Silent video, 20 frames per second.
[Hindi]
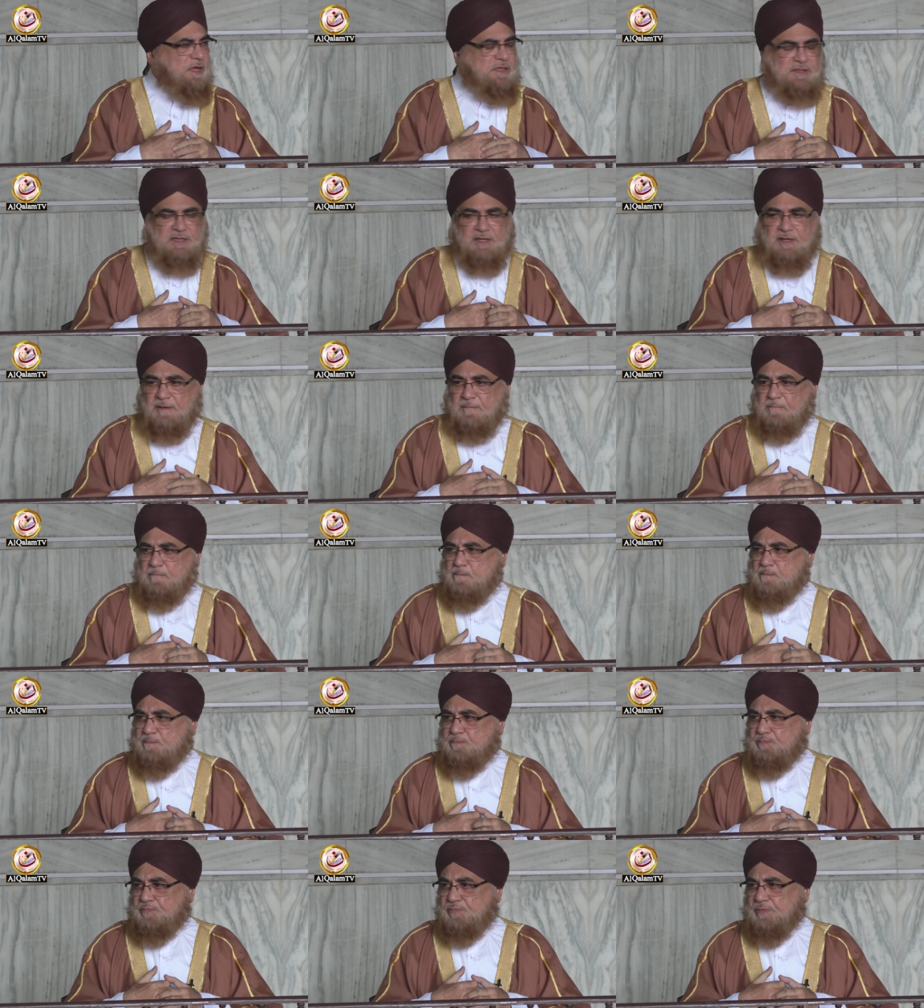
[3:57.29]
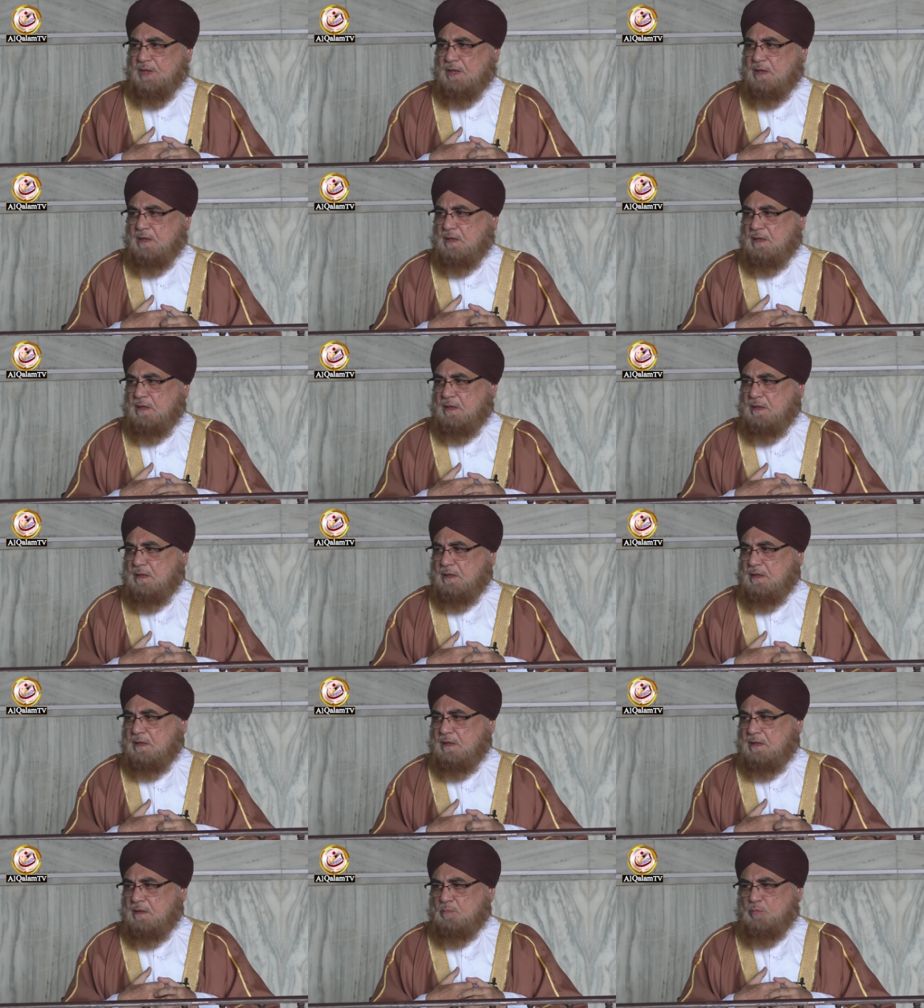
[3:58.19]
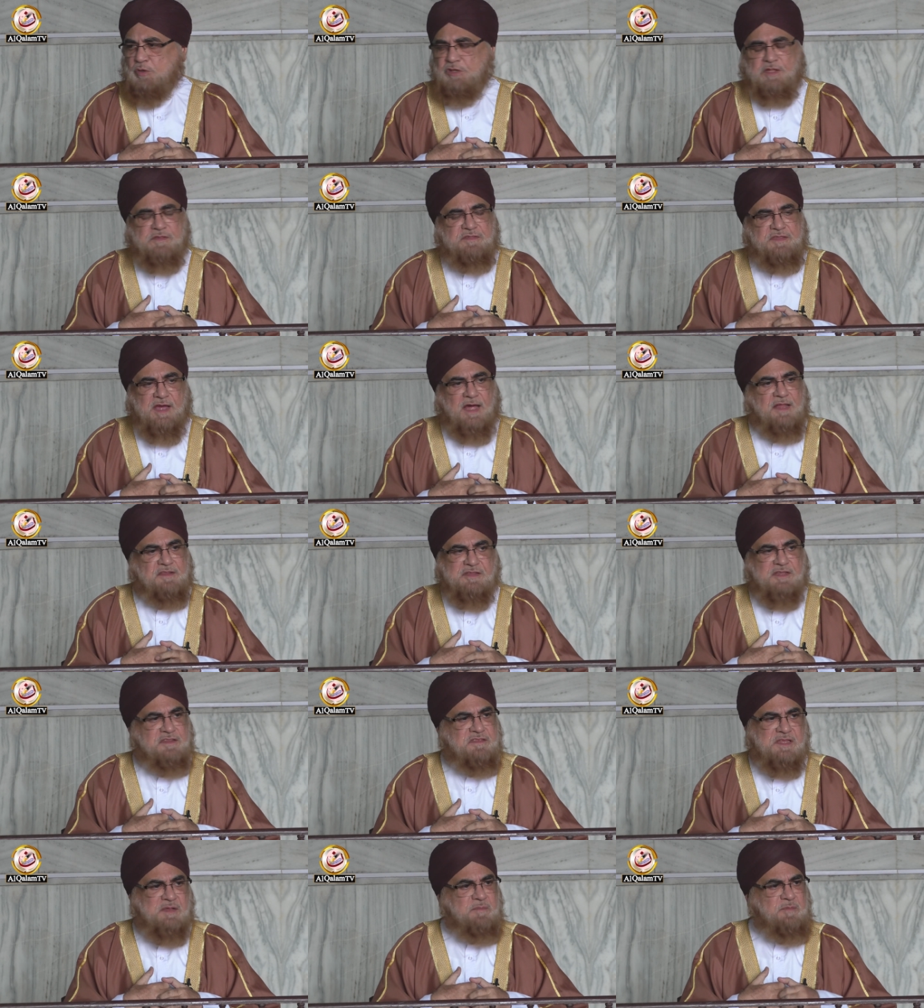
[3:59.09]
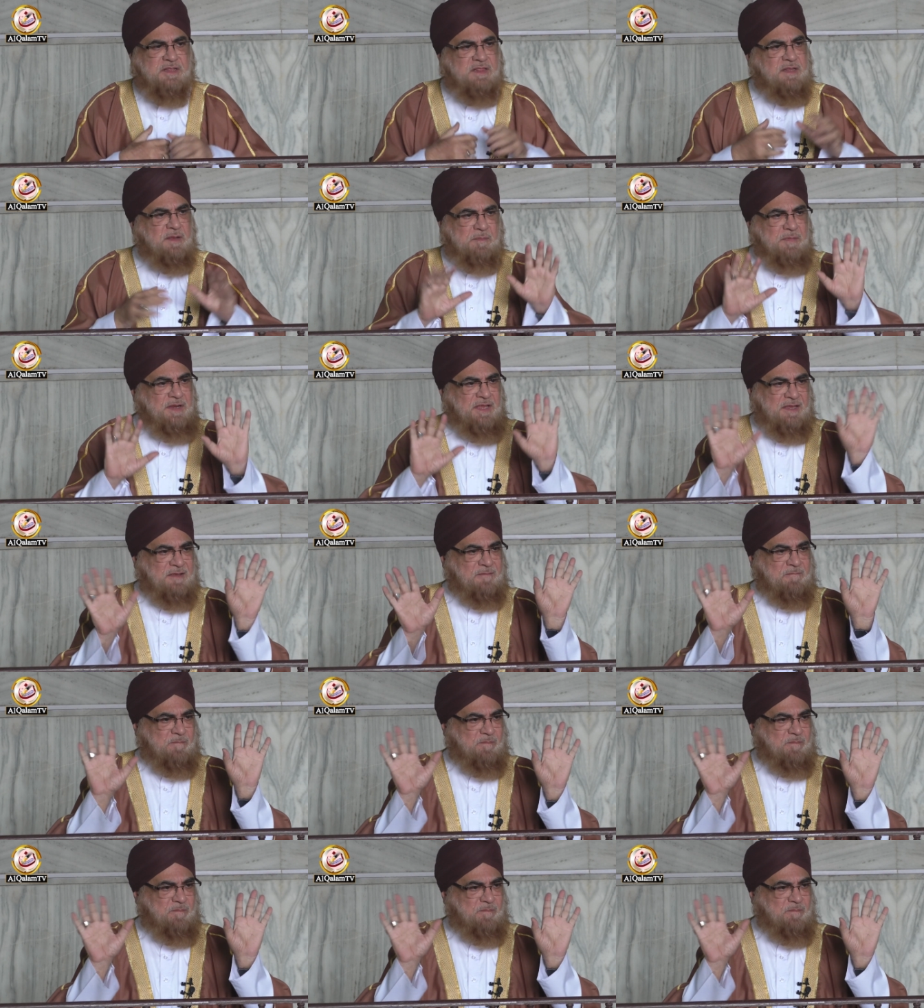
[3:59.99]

बातें मुझे सियासत से मतलब नहीं